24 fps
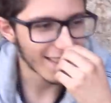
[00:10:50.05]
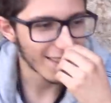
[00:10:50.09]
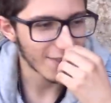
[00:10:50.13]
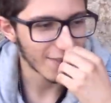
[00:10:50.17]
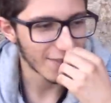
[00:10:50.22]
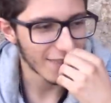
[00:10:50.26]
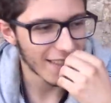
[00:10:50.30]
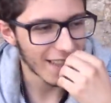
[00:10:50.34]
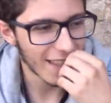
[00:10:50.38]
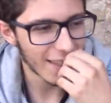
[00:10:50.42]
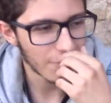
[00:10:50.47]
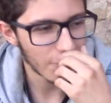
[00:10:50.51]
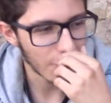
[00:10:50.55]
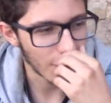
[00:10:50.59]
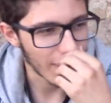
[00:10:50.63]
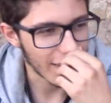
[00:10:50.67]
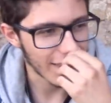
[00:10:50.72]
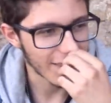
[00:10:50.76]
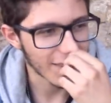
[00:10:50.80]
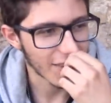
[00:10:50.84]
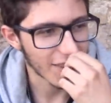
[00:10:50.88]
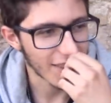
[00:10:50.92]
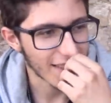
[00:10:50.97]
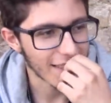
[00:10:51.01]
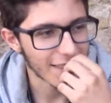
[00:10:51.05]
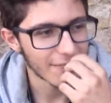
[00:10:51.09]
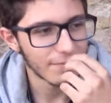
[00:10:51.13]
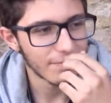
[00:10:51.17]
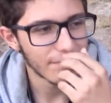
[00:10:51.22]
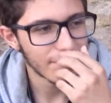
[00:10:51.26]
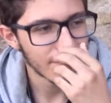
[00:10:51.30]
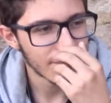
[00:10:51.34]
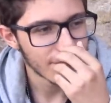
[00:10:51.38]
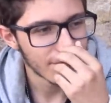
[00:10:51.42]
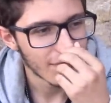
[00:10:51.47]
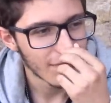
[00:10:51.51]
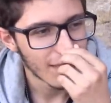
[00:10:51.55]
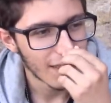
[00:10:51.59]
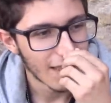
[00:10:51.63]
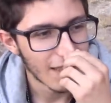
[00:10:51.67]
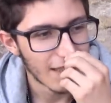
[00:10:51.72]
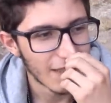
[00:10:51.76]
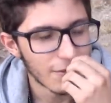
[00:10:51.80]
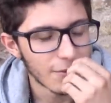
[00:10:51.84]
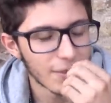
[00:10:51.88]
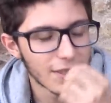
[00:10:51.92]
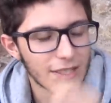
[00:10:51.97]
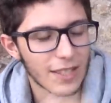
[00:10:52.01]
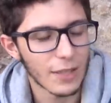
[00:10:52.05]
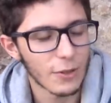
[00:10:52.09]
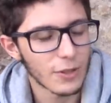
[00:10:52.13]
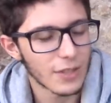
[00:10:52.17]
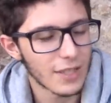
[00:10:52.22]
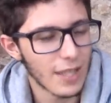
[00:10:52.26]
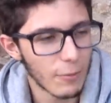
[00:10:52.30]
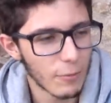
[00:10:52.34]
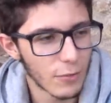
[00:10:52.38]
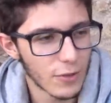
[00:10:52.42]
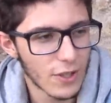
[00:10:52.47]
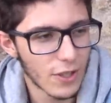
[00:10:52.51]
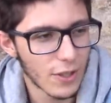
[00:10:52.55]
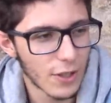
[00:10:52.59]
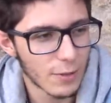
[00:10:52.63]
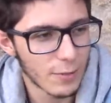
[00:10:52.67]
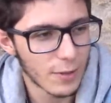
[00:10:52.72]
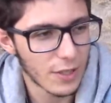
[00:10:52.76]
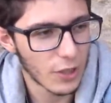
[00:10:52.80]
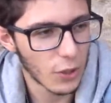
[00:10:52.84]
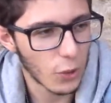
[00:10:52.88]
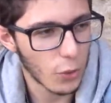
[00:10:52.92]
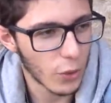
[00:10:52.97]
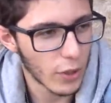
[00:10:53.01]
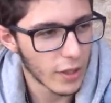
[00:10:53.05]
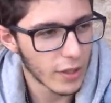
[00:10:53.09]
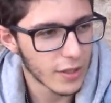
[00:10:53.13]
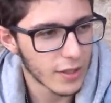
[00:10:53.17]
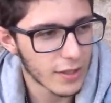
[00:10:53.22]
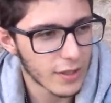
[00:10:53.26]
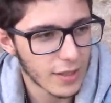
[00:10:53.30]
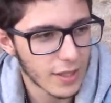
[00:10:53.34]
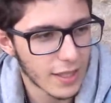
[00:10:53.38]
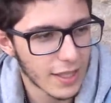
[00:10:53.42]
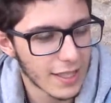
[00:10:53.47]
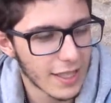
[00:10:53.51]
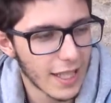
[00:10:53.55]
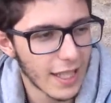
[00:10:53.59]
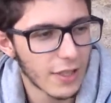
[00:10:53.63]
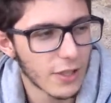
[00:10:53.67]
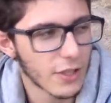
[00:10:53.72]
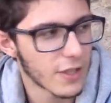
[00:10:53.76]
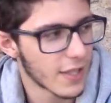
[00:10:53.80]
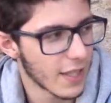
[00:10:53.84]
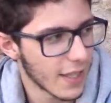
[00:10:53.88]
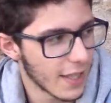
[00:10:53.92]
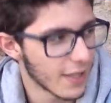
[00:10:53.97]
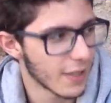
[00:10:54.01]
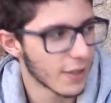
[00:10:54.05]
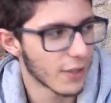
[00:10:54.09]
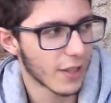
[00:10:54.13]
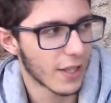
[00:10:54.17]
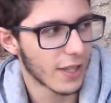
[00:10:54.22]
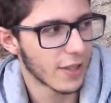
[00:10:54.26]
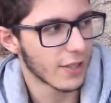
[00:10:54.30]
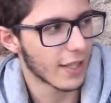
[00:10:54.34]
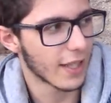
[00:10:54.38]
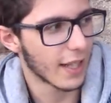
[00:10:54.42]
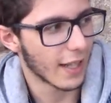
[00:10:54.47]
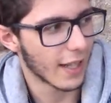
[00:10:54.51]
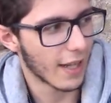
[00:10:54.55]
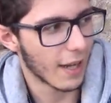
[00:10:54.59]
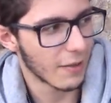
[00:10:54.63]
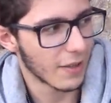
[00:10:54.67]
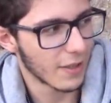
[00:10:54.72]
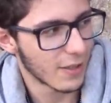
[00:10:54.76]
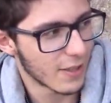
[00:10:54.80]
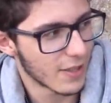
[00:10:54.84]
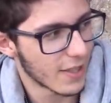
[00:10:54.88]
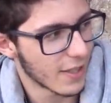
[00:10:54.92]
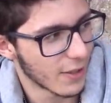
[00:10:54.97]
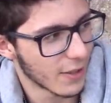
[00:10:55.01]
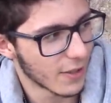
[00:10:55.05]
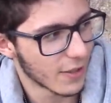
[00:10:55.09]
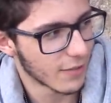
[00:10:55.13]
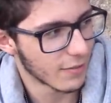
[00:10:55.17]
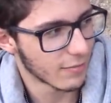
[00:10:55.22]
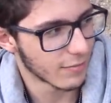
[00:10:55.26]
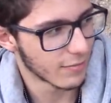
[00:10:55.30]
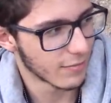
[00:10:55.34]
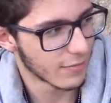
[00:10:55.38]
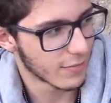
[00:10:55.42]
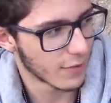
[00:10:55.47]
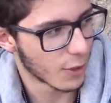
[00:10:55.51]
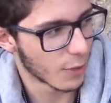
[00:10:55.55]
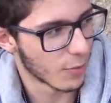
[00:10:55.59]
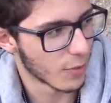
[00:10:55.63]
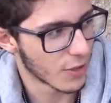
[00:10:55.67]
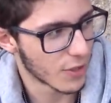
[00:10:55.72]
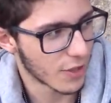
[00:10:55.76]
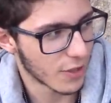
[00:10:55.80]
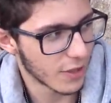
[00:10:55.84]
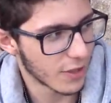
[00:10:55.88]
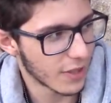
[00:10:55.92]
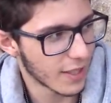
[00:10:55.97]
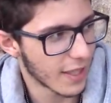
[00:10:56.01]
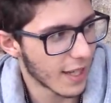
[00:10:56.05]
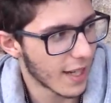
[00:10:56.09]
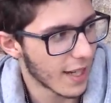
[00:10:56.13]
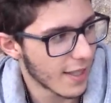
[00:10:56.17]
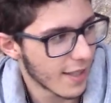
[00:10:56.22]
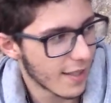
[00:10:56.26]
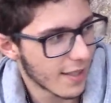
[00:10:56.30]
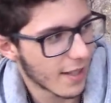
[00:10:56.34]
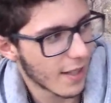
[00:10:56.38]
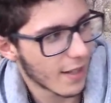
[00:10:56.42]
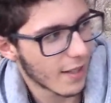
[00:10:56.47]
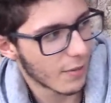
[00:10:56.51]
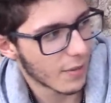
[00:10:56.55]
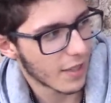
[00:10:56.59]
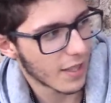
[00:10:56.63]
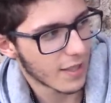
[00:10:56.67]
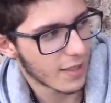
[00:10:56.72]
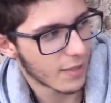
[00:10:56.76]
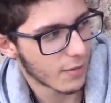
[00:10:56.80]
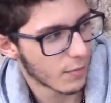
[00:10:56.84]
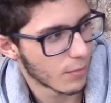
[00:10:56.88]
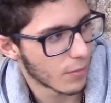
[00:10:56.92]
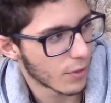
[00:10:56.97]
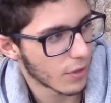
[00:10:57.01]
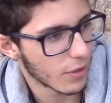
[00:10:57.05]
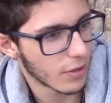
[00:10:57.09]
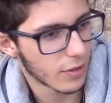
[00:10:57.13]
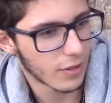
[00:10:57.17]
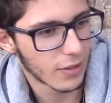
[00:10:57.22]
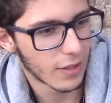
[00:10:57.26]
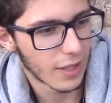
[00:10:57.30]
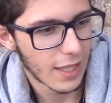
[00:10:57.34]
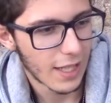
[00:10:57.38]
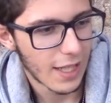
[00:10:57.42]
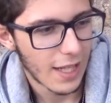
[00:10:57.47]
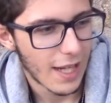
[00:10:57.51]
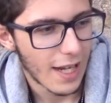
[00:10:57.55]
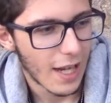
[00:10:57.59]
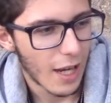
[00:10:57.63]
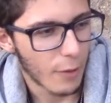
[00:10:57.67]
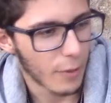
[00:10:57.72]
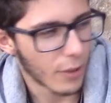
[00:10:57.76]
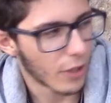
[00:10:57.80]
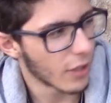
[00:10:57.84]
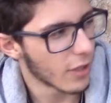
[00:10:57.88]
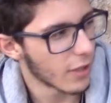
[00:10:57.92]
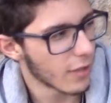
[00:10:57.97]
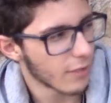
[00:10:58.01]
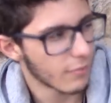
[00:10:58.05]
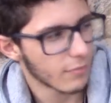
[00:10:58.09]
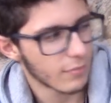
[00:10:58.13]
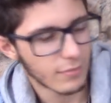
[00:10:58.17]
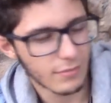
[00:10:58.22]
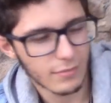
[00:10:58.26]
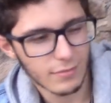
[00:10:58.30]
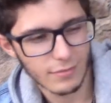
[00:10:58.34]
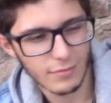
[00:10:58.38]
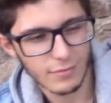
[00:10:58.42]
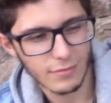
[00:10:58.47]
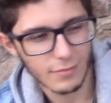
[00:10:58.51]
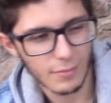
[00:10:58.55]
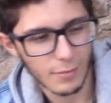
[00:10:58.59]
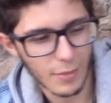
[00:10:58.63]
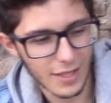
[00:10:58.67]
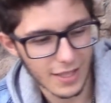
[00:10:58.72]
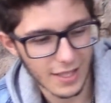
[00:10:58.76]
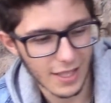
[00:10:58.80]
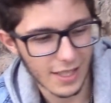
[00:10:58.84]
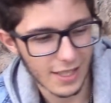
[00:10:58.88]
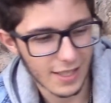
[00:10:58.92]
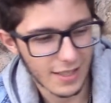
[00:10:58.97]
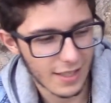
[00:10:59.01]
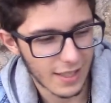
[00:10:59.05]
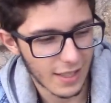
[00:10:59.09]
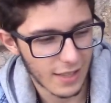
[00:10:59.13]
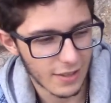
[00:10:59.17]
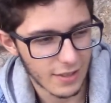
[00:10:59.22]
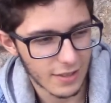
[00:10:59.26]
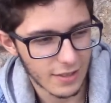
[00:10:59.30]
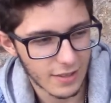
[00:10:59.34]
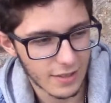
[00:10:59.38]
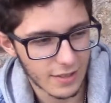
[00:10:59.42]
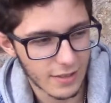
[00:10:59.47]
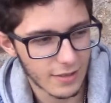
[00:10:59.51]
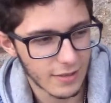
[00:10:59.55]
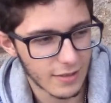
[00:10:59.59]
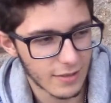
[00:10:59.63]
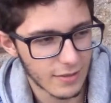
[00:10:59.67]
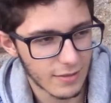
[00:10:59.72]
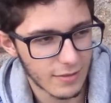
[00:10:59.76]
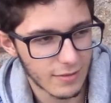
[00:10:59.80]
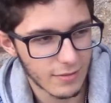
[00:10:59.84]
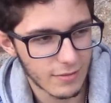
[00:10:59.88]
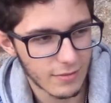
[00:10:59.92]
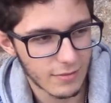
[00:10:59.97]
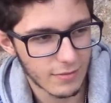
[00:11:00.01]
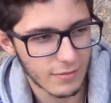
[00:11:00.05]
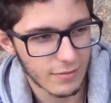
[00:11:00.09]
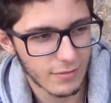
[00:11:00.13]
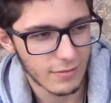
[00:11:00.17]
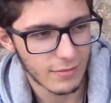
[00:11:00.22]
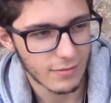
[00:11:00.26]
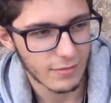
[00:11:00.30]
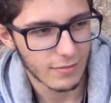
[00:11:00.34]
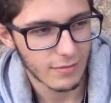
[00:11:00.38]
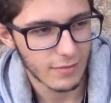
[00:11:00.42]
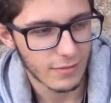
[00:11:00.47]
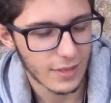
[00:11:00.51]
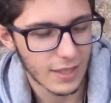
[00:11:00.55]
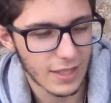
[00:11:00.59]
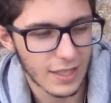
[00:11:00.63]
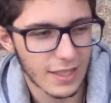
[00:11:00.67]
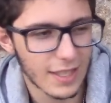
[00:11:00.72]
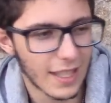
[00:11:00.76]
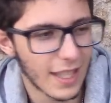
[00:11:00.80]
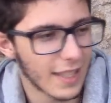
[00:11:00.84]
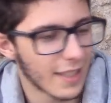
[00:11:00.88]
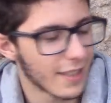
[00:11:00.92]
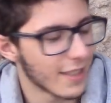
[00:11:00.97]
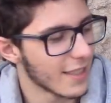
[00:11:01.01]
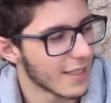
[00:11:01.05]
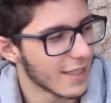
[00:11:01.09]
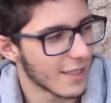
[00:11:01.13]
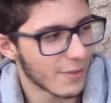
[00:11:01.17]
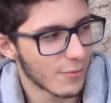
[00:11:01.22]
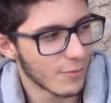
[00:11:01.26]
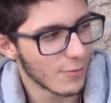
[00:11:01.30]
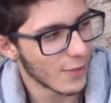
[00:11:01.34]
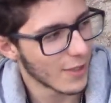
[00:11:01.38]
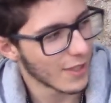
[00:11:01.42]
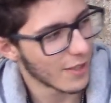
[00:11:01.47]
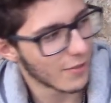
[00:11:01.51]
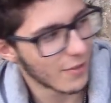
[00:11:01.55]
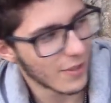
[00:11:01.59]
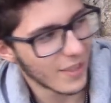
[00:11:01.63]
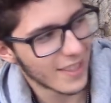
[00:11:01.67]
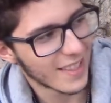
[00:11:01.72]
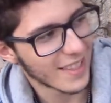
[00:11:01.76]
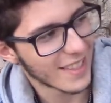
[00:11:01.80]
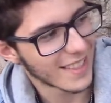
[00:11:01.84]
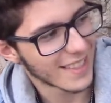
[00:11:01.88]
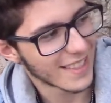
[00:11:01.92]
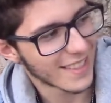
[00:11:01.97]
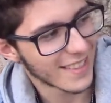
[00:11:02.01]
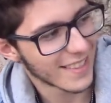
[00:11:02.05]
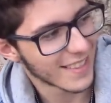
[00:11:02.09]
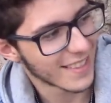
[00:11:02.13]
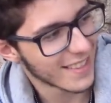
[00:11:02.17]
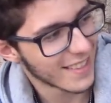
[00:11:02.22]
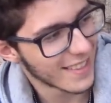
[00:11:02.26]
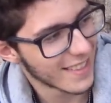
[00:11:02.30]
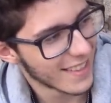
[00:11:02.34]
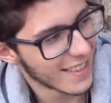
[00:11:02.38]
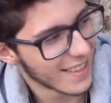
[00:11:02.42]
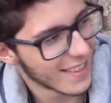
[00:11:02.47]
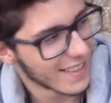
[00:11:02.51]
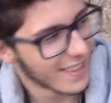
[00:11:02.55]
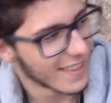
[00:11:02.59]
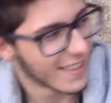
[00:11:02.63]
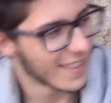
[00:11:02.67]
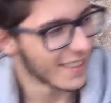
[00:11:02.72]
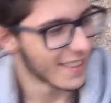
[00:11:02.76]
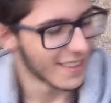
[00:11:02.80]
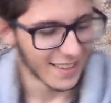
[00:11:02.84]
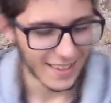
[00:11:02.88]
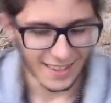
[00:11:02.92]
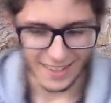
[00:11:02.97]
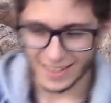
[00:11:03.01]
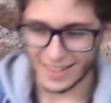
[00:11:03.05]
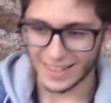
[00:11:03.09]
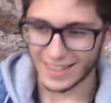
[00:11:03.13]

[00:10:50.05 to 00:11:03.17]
estuvieras buenorra, te gustan mucho los videojuegos. Es que no sé, yo creo que habiendo sido como soy ya habría sido un poco... A lo mejor más del estilo es que es muy difícil esto. Yo me haría difícil, ¿eh? O sea,